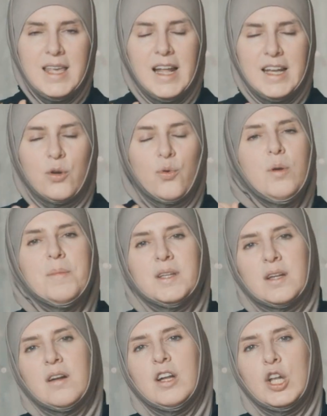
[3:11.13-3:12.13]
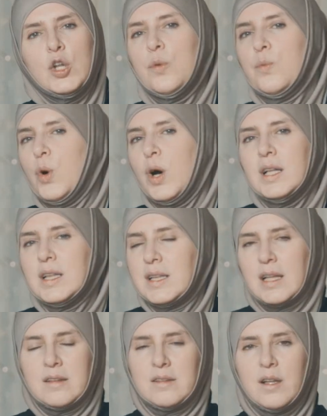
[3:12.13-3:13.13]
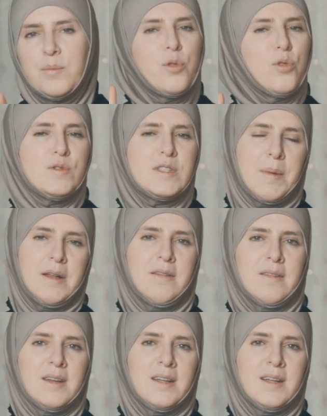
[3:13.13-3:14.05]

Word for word: يعني كل ما نراه اليوم مخطط منذ زمن